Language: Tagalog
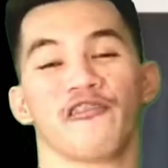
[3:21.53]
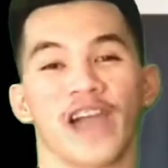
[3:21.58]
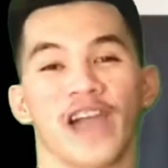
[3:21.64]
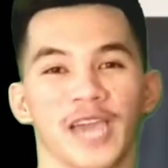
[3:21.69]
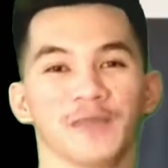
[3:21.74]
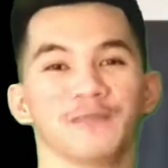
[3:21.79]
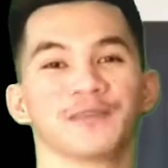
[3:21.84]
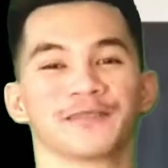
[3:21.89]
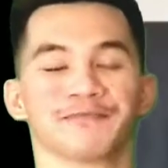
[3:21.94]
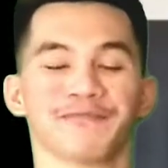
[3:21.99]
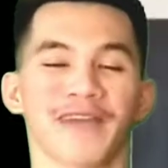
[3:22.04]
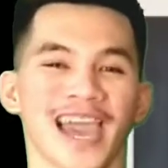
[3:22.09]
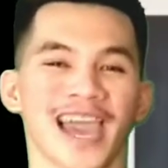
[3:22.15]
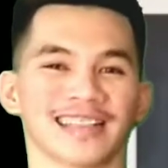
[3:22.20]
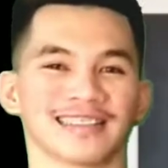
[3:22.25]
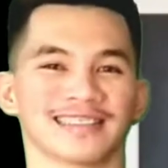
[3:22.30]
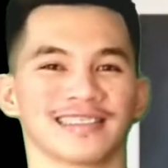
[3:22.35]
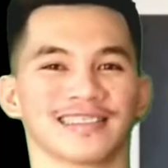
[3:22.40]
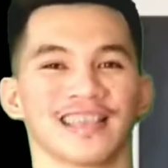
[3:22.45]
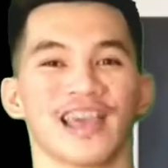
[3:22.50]
five
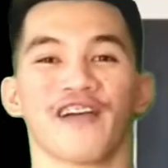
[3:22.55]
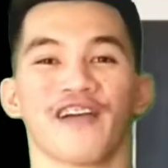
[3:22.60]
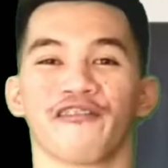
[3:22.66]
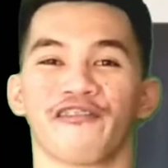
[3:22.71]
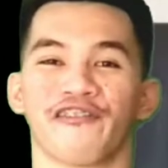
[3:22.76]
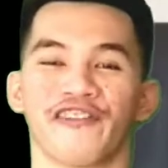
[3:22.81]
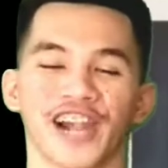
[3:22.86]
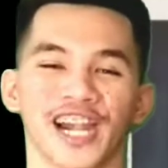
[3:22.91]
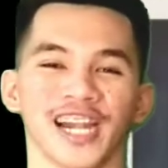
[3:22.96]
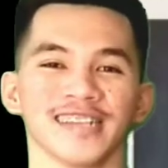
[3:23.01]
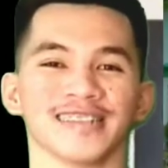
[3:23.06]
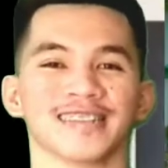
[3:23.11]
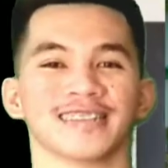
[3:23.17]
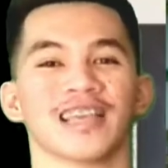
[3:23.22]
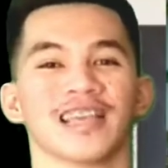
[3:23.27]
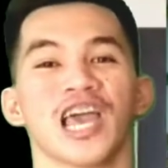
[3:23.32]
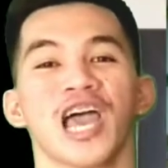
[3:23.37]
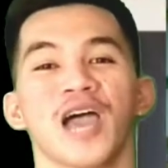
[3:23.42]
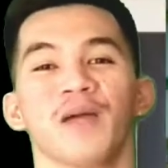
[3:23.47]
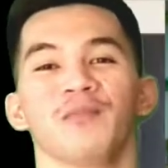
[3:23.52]
stacks.
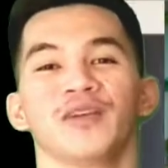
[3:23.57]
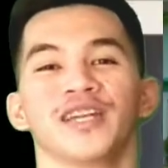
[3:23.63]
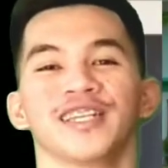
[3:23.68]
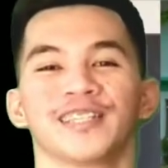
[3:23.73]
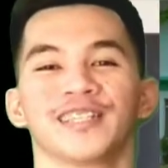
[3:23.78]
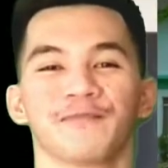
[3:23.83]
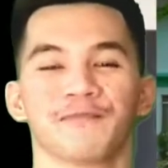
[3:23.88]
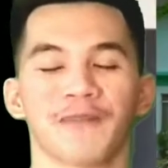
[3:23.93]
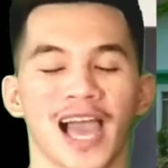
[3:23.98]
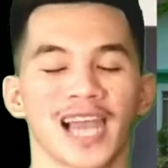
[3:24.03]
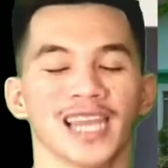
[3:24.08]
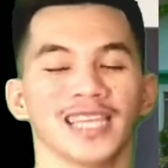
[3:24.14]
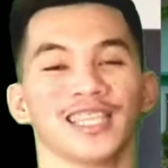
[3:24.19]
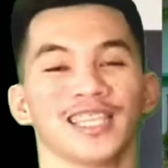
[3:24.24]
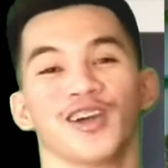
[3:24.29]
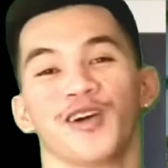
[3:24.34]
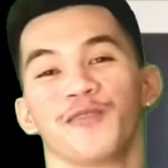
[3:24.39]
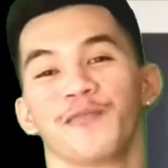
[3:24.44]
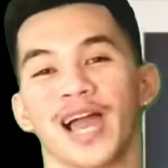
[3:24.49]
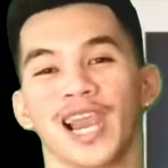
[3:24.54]
First,
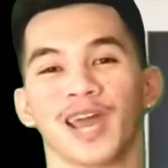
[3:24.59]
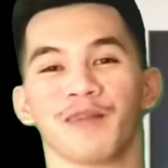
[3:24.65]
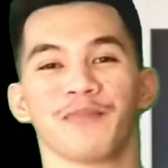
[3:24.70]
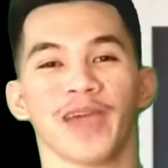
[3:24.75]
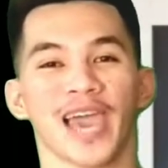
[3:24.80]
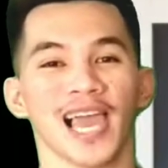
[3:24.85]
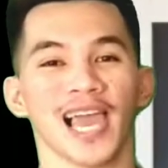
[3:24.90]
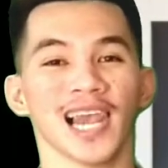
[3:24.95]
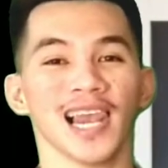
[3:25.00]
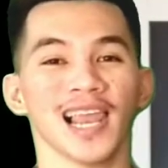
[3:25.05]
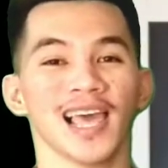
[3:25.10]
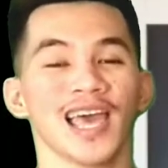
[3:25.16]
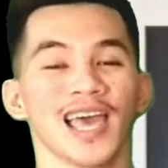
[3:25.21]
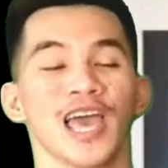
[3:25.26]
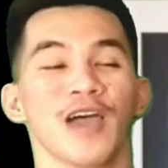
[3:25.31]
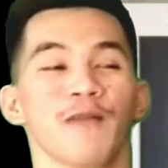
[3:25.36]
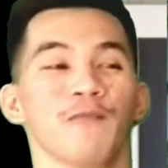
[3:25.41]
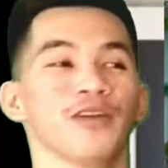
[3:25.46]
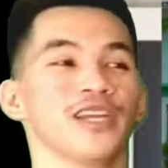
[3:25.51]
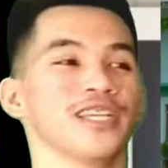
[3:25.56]
Municipality of Alabel,
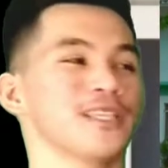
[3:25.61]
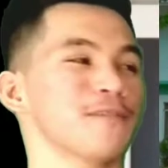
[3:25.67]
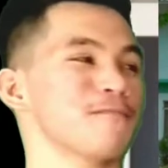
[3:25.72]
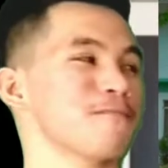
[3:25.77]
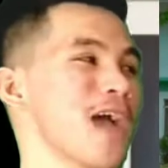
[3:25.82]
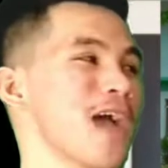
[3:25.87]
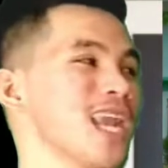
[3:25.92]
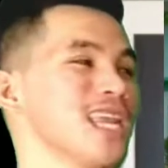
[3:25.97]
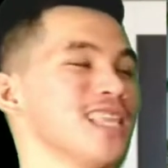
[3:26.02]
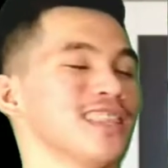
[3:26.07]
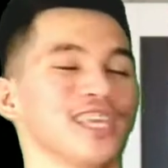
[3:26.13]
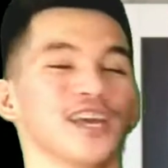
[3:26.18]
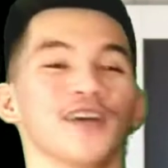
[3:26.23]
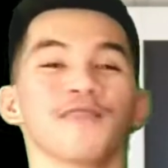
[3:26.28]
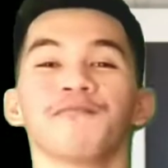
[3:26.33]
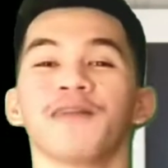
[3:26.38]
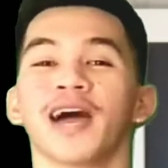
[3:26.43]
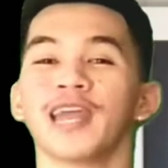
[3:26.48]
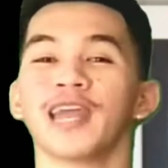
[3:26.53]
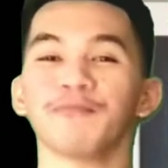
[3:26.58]
Municipality
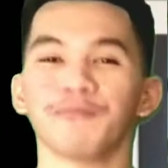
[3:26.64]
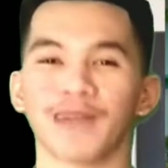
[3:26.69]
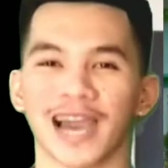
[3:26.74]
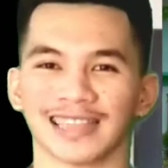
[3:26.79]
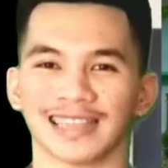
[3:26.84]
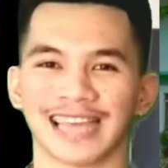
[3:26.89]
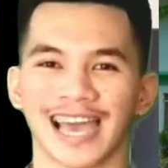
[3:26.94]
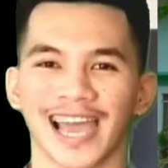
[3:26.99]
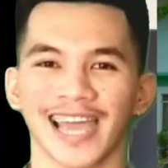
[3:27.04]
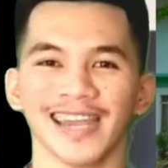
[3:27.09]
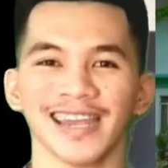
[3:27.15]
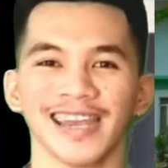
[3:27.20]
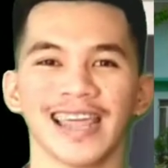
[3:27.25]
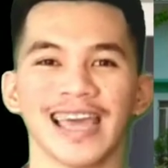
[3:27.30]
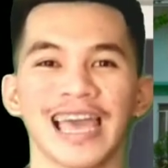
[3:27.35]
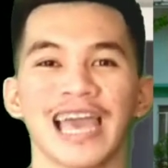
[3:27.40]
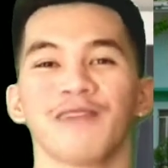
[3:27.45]
of Malapatan,